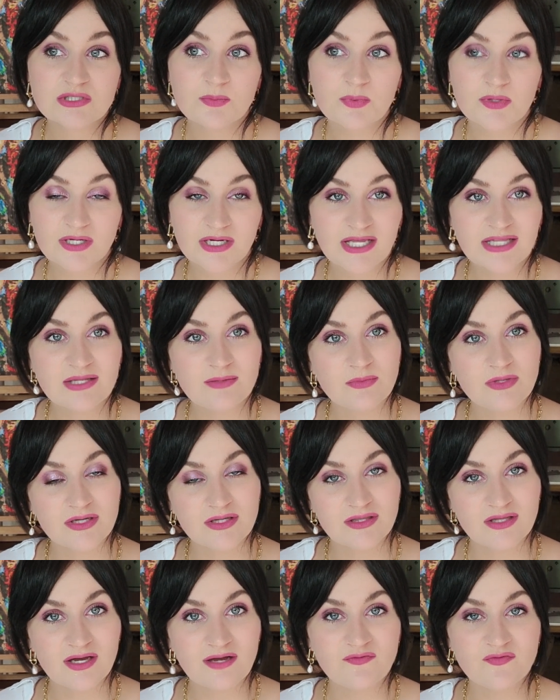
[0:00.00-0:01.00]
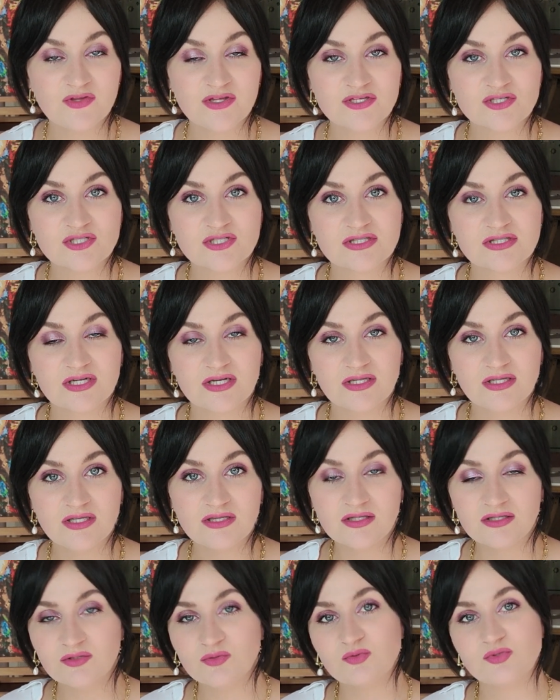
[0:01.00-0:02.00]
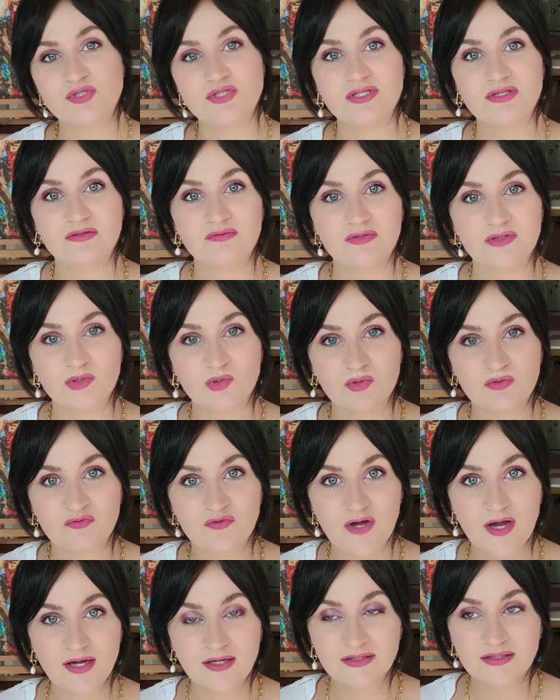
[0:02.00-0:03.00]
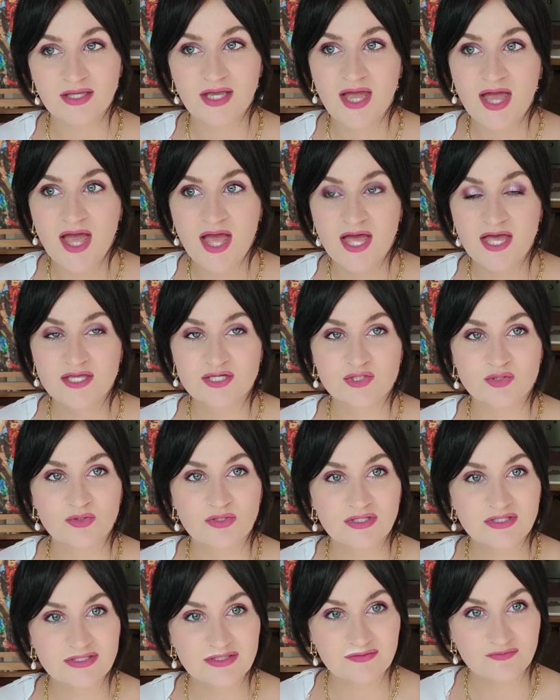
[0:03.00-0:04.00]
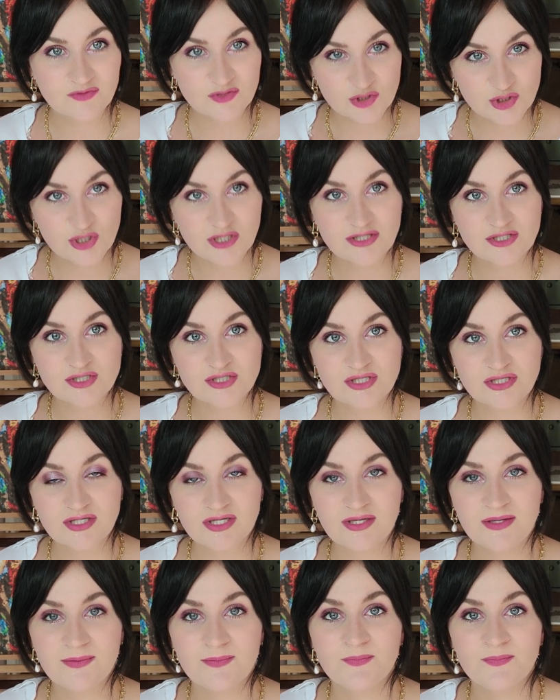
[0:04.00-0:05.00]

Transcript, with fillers: по крайней мере, да, в нашей стране надо учитывать тот факт, что если вы женщина,